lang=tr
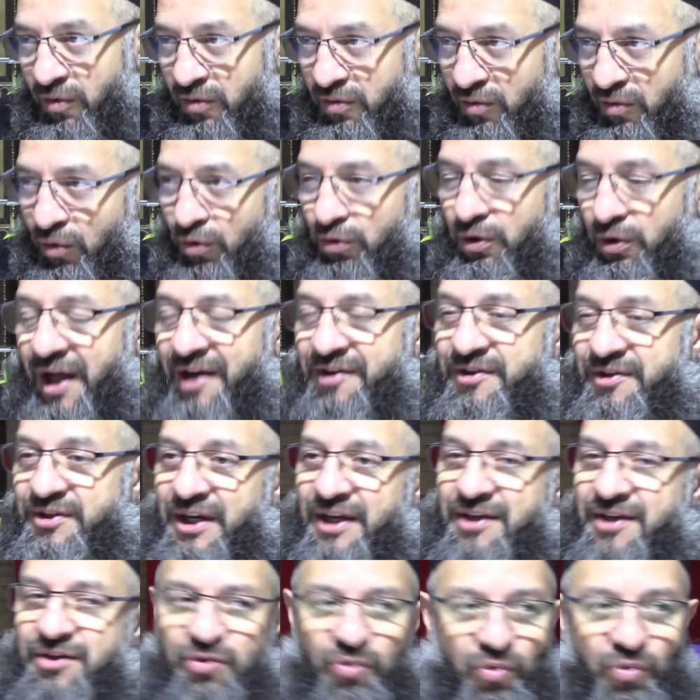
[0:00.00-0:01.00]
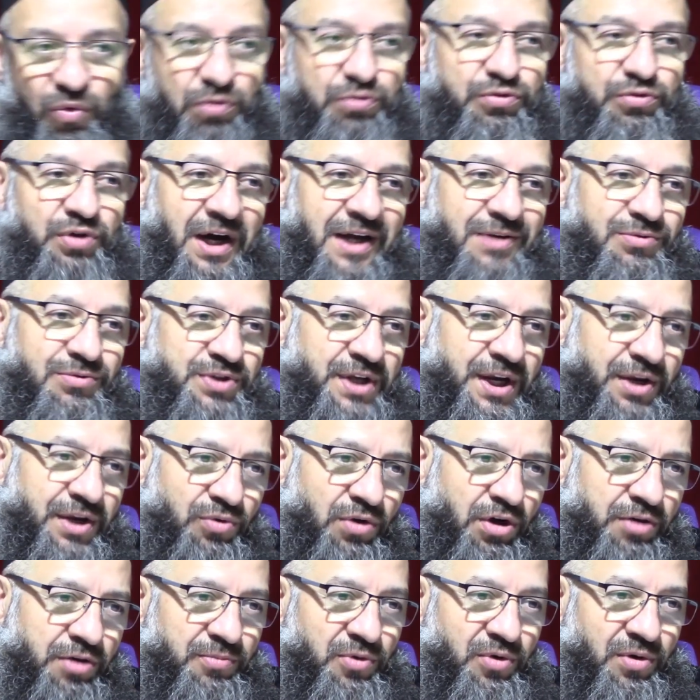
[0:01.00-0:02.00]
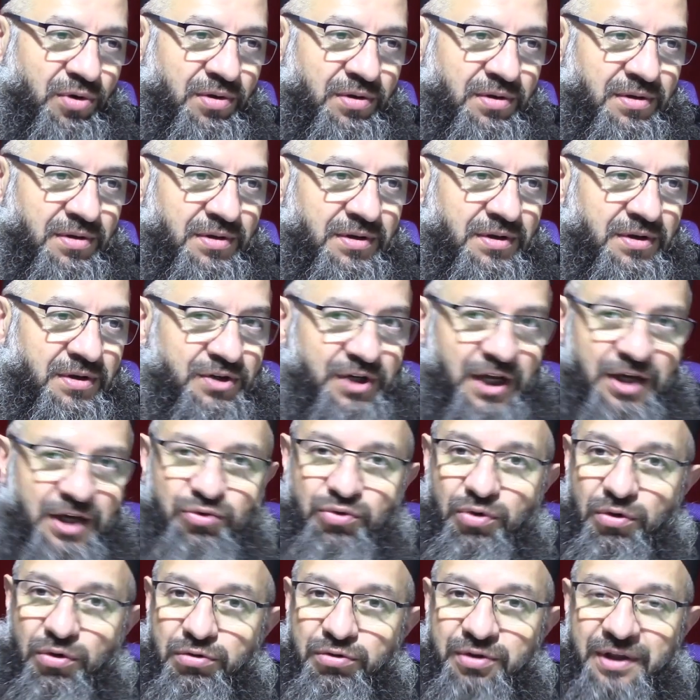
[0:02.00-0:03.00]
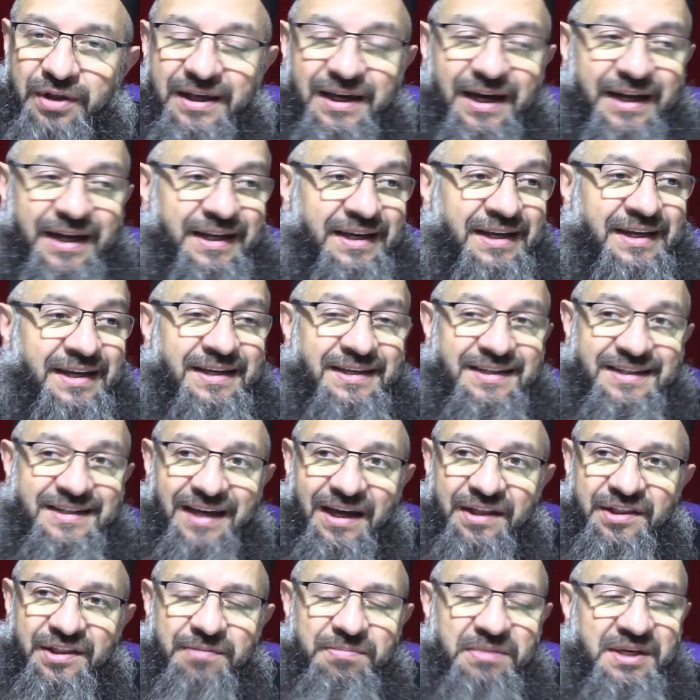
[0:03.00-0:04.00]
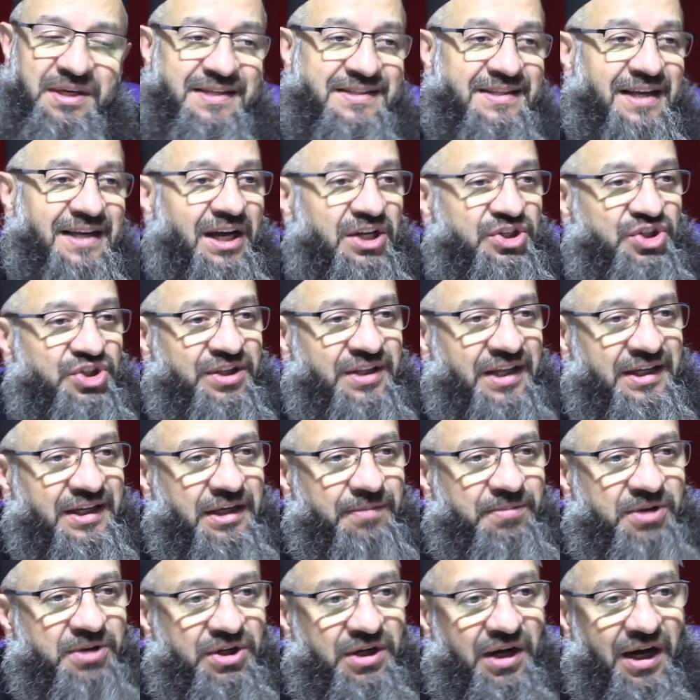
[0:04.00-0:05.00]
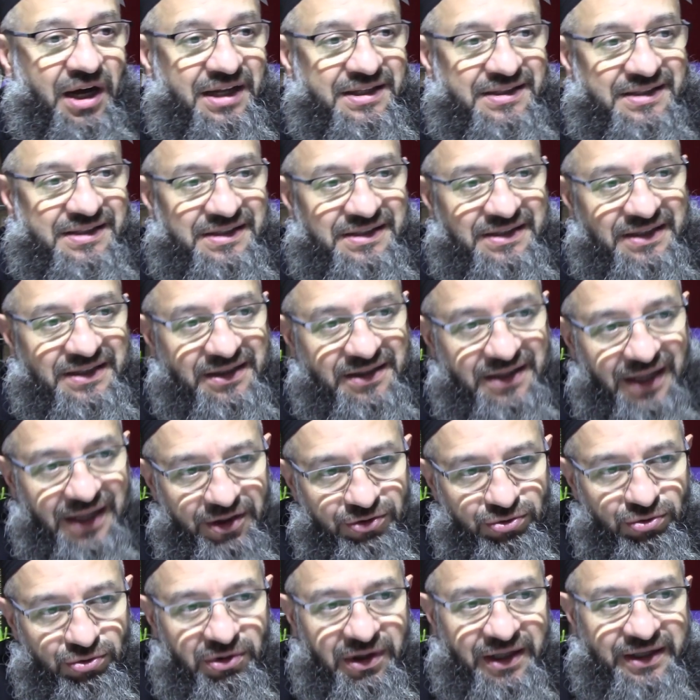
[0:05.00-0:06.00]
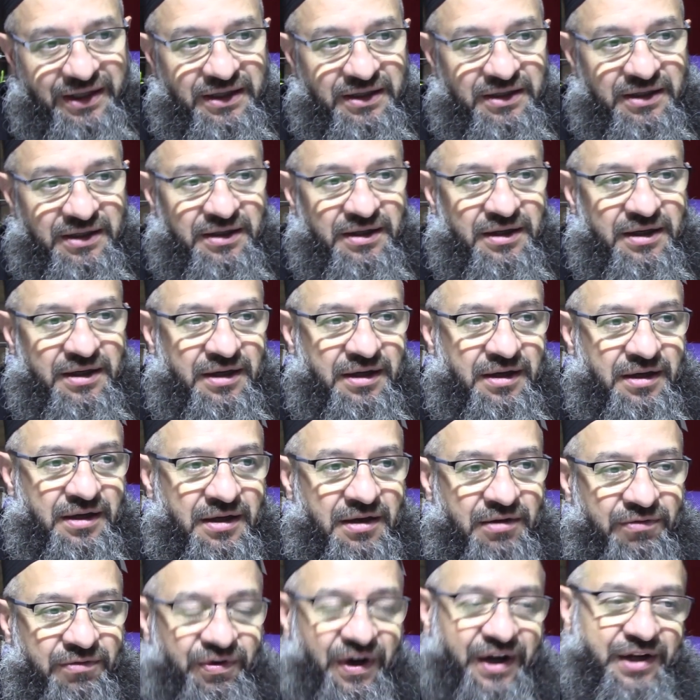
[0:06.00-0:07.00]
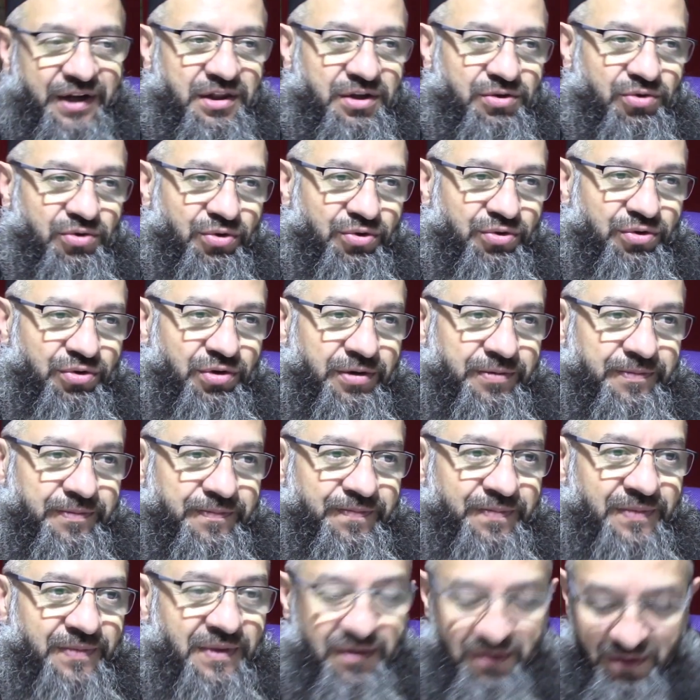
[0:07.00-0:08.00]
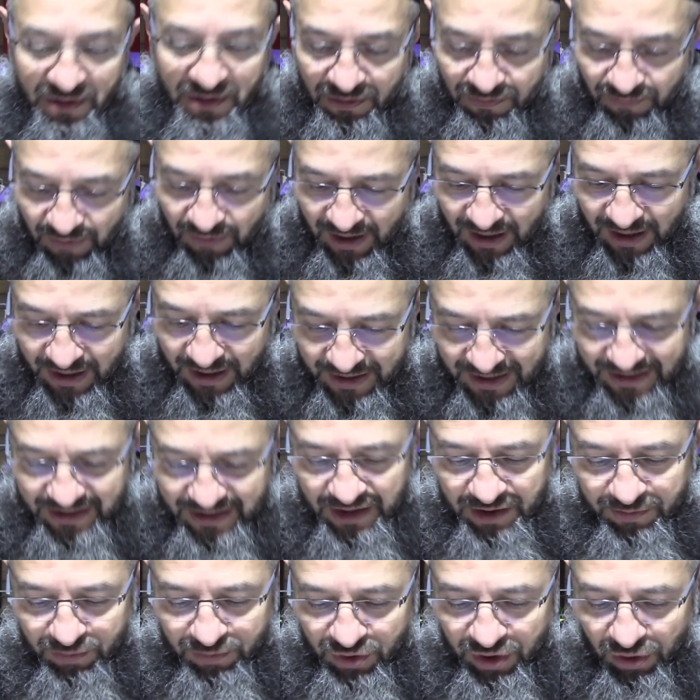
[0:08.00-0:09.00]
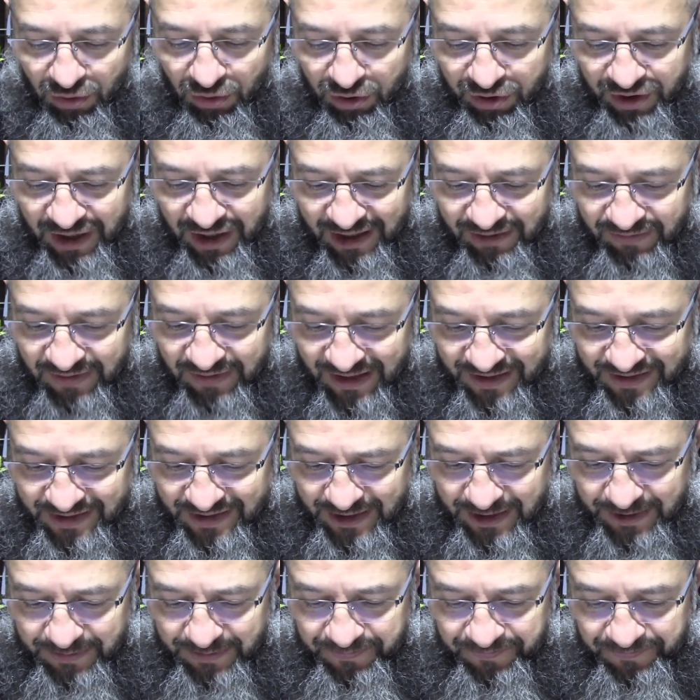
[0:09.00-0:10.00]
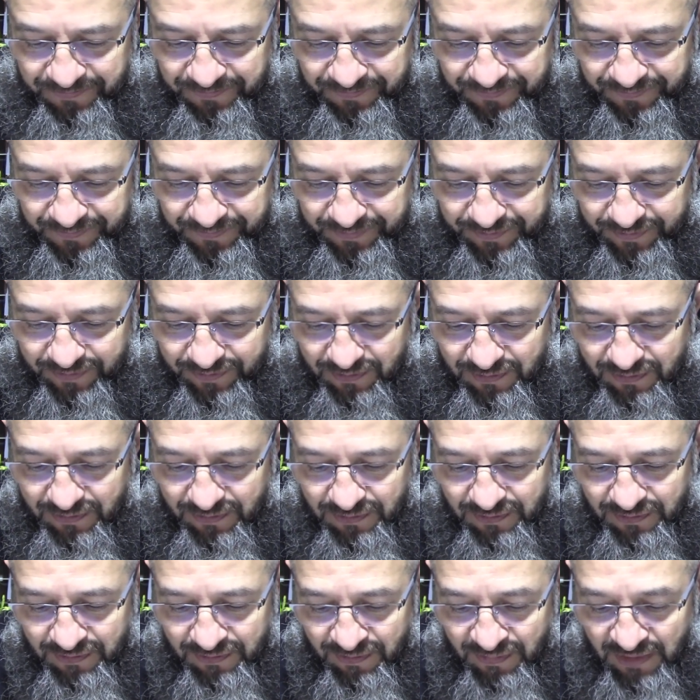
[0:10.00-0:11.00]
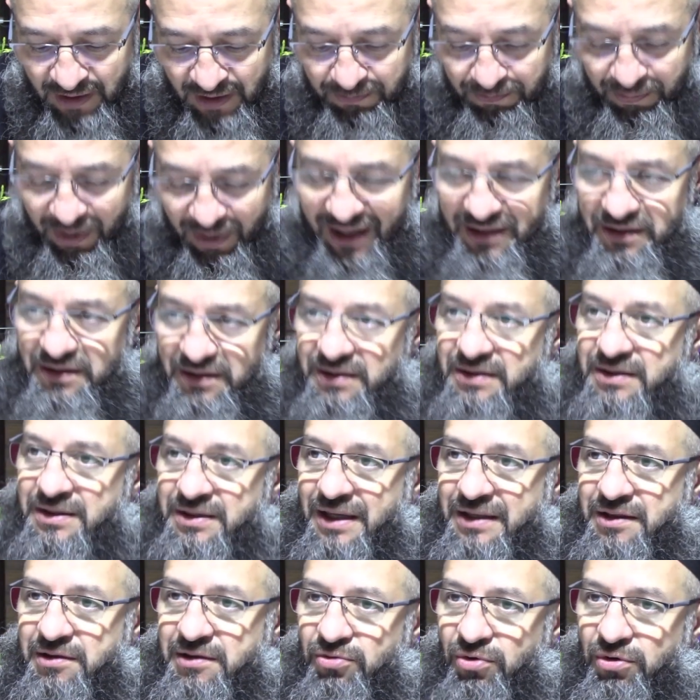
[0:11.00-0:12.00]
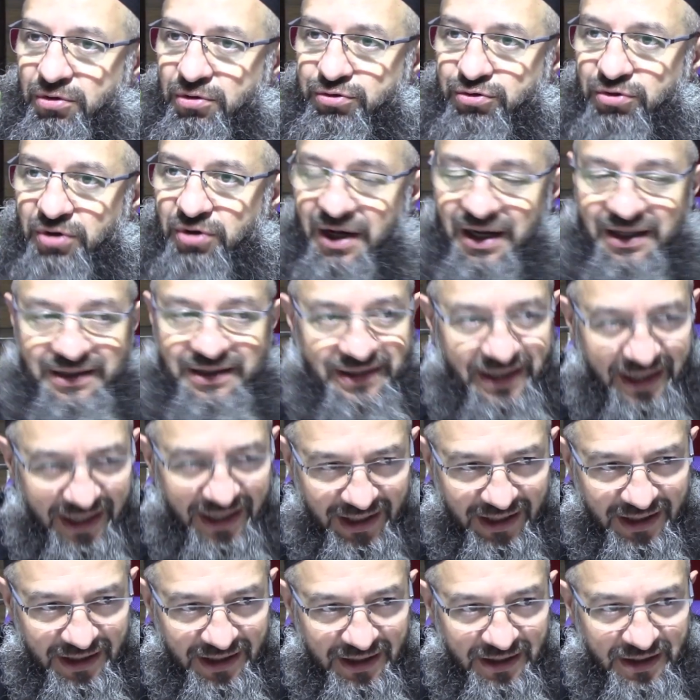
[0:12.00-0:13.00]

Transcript: olan rengi olduğu hal üzere görmüyor renk körlüğüne yani kendi mizacındaki bir rahatsızlıktan dolayı farklı görüyor. Veya ne dedi burada örnek verdi? Bal tatlı olduğu halde